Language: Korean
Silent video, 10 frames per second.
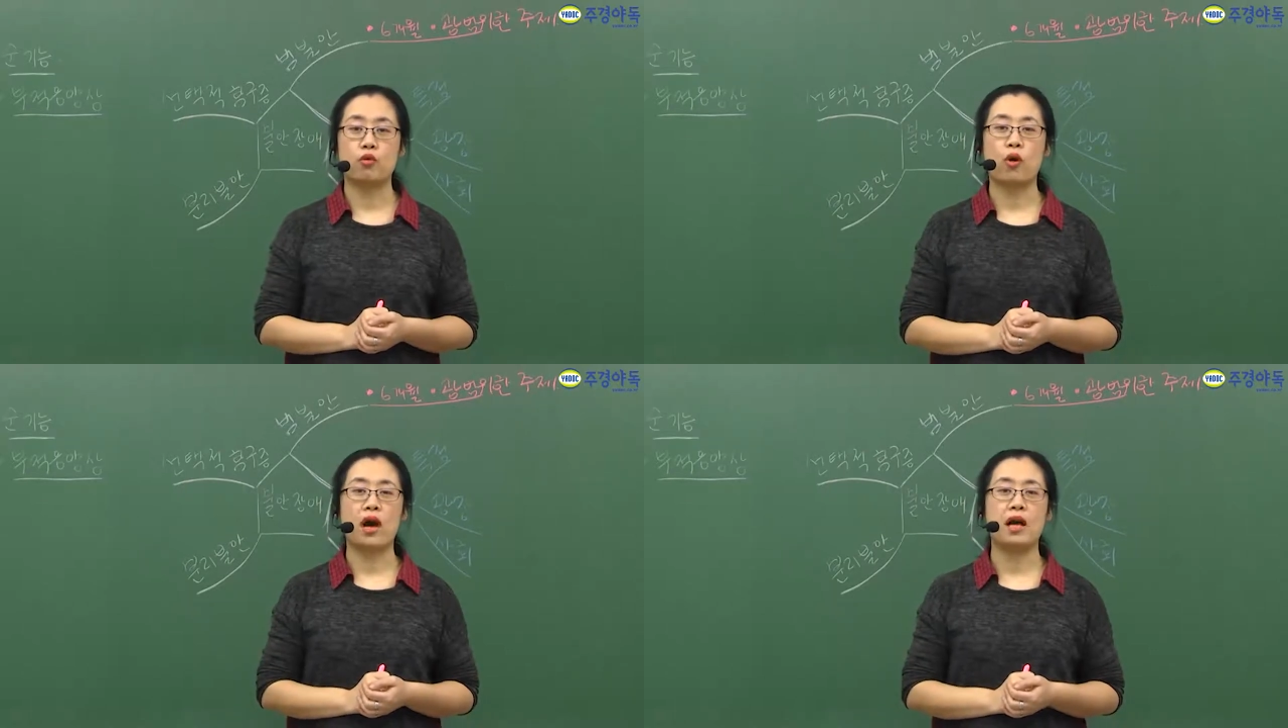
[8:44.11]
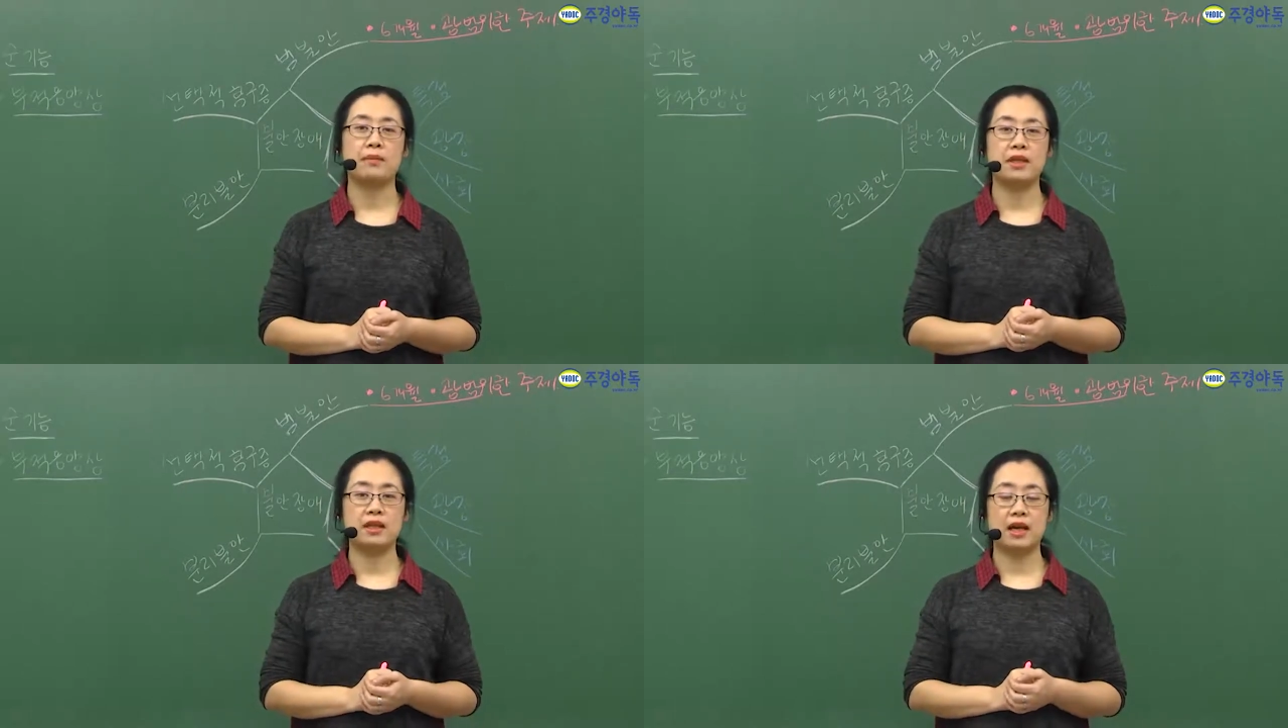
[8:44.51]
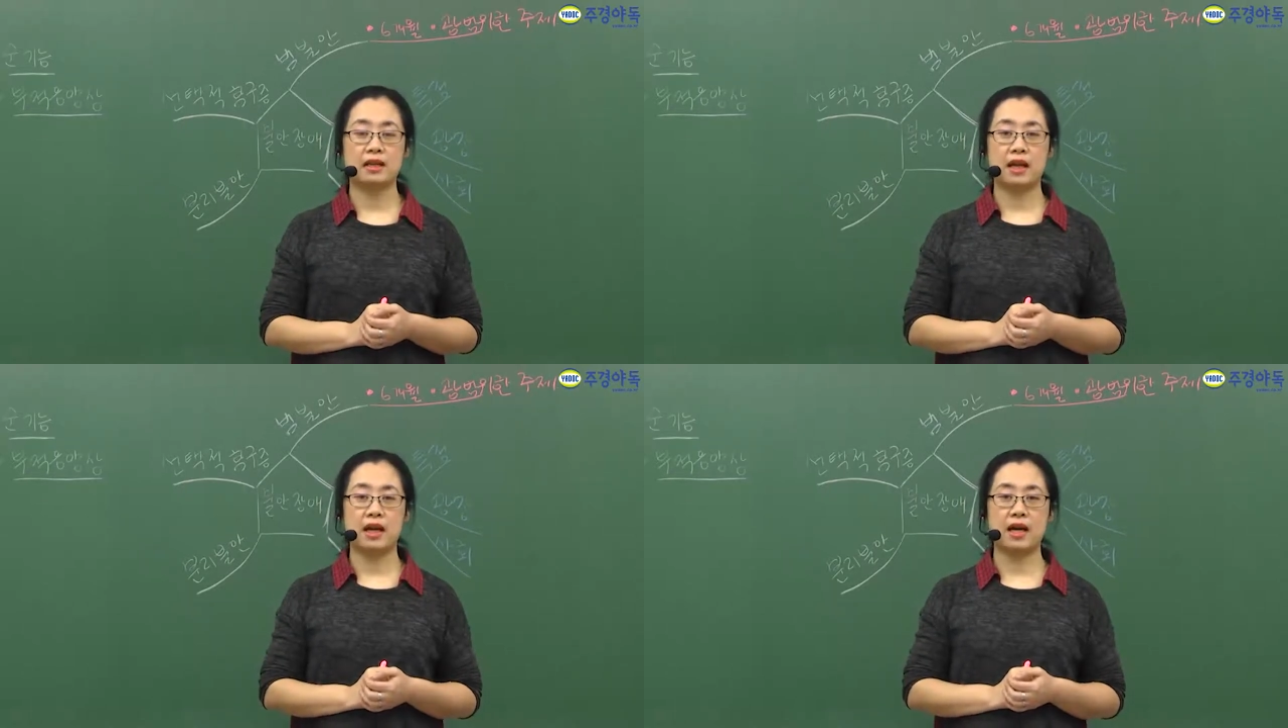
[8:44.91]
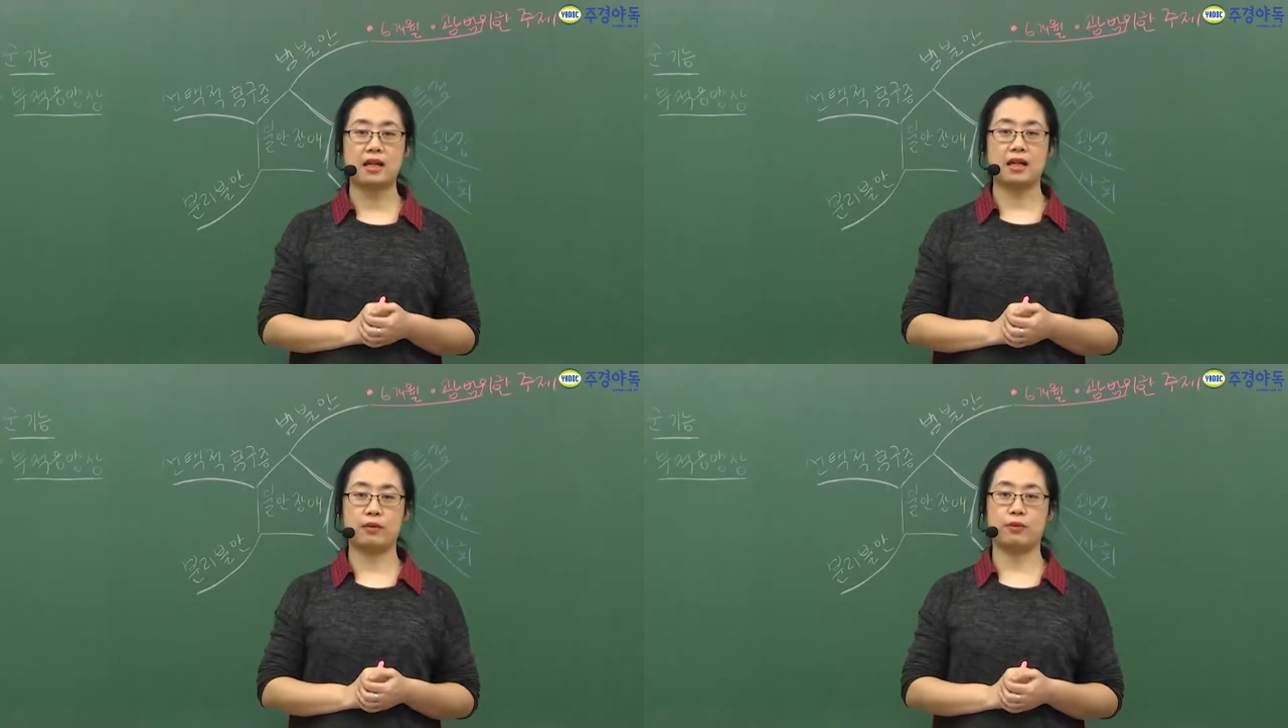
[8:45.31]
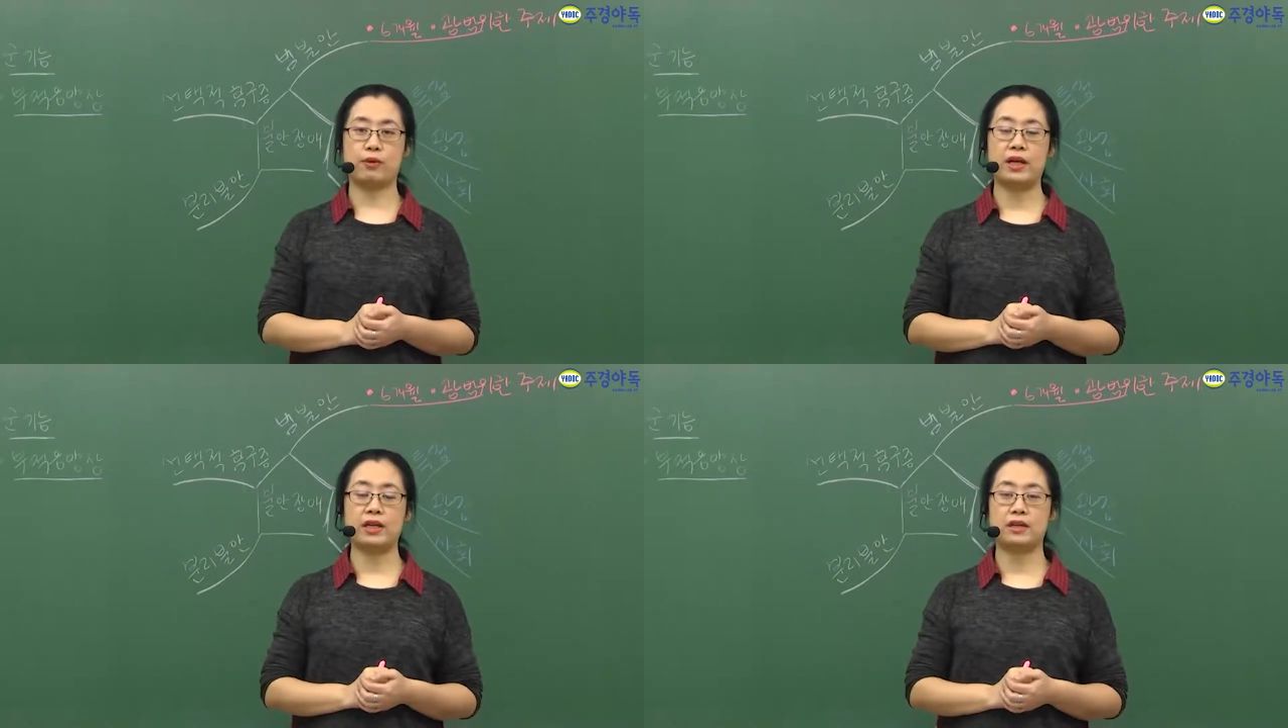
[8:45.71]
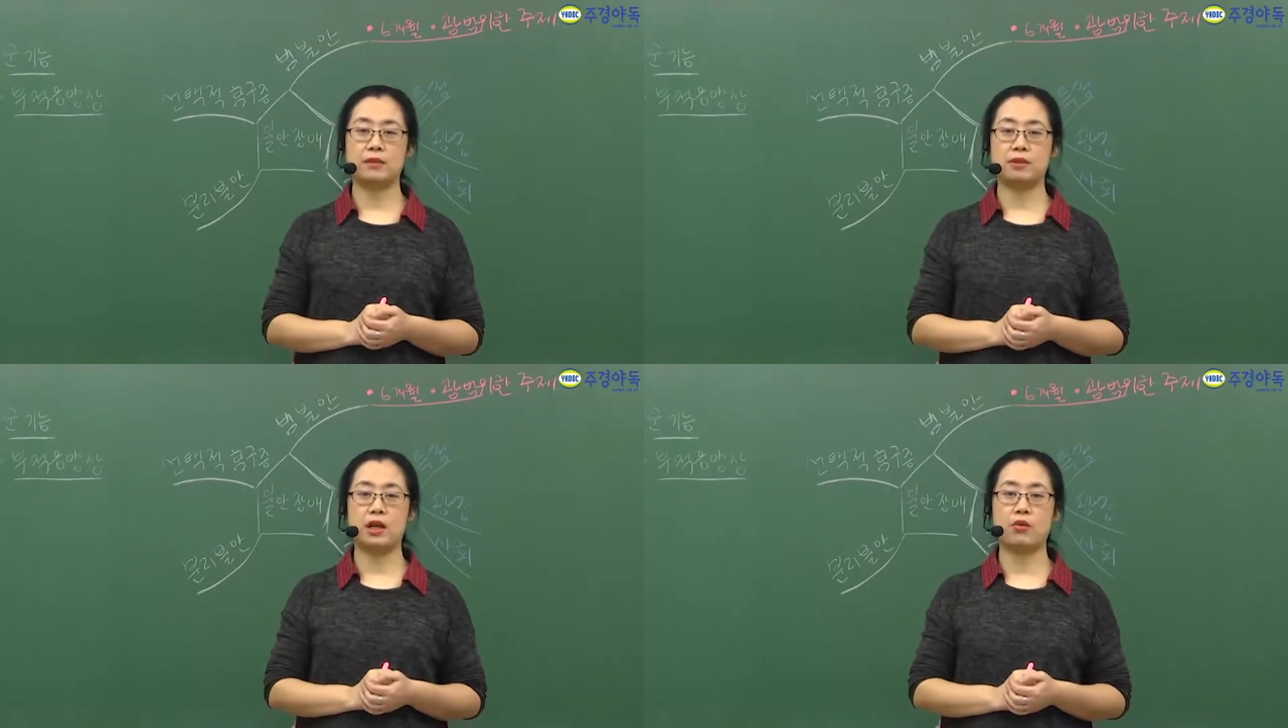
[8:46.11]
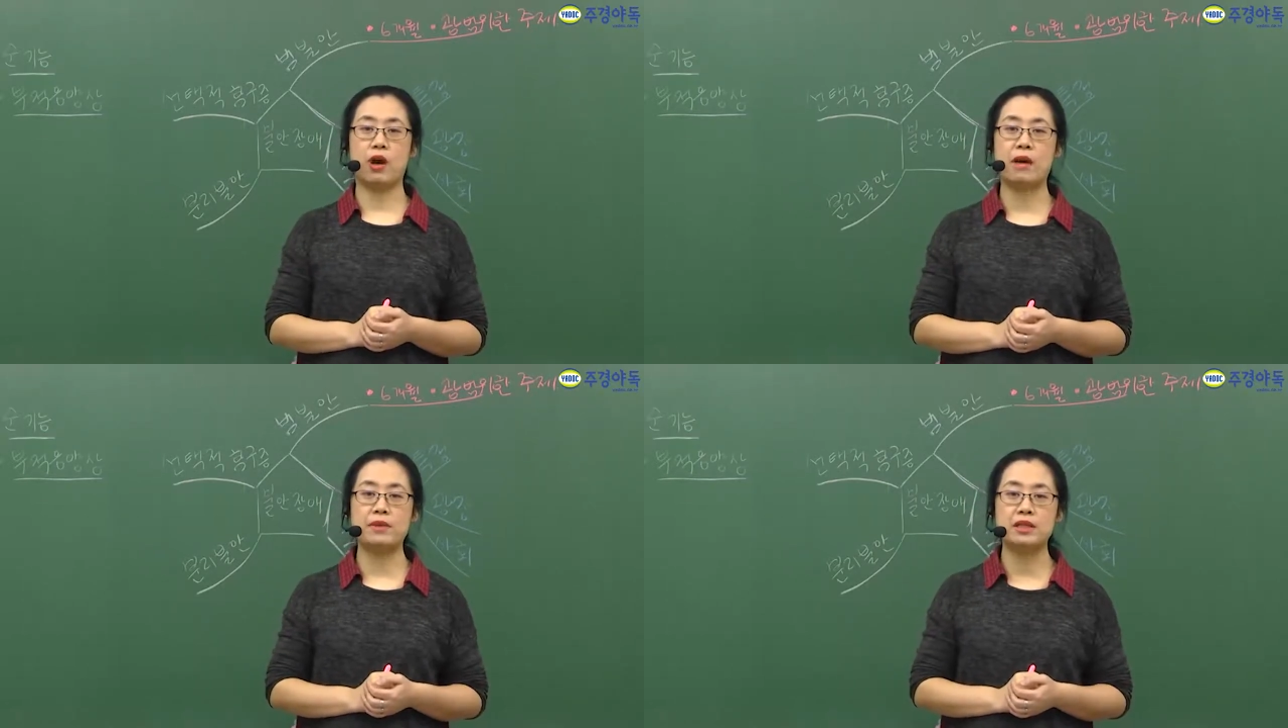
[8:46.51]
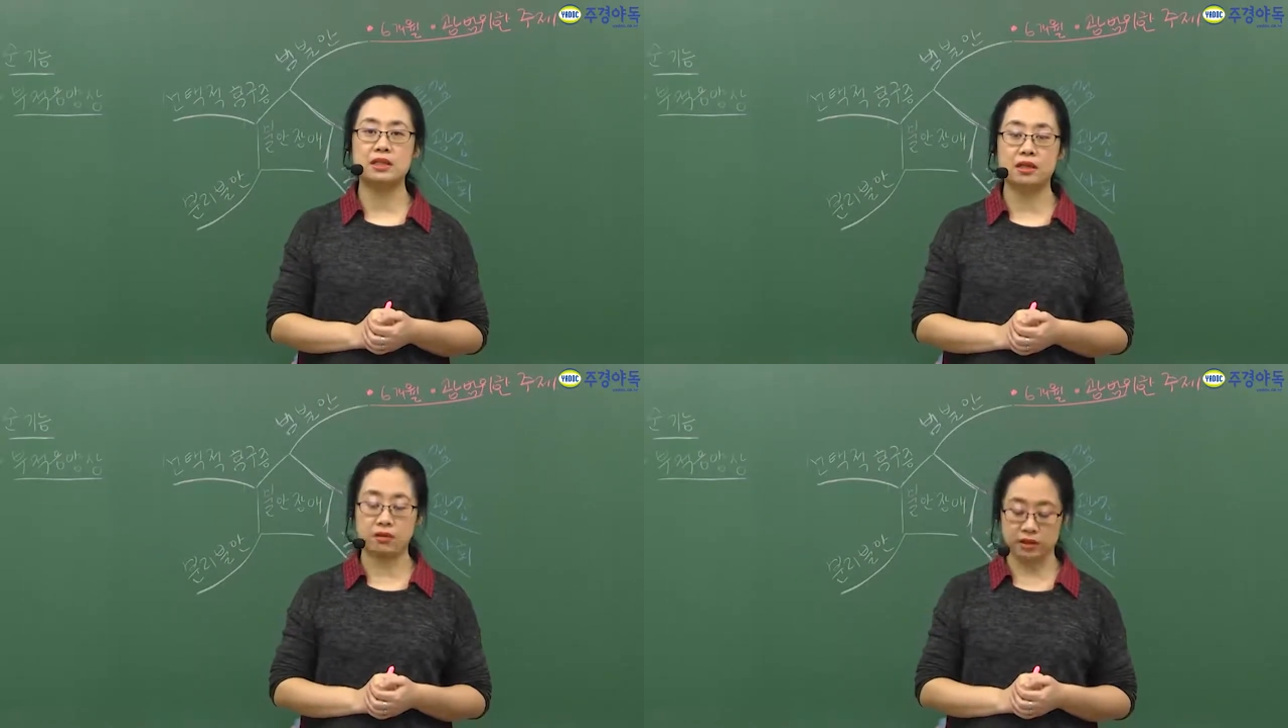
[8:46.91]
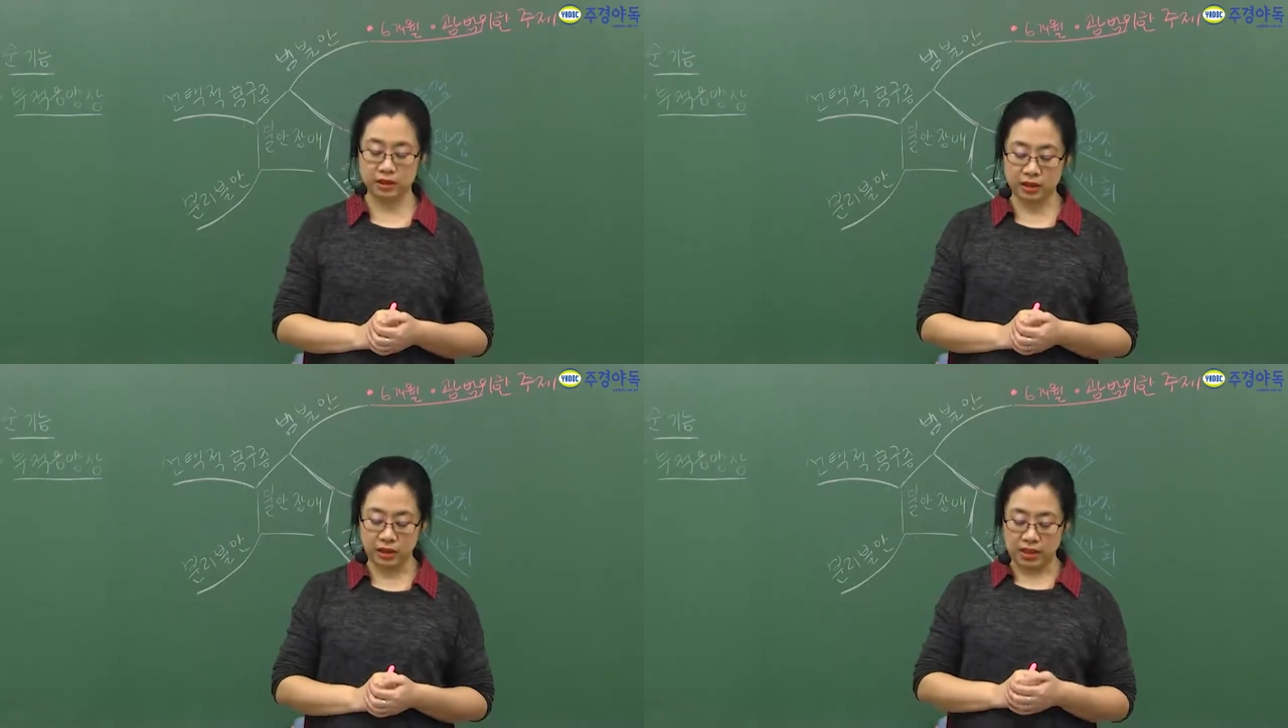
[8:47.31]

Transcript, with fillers: 과민하다라고 하기 때문에 과민성을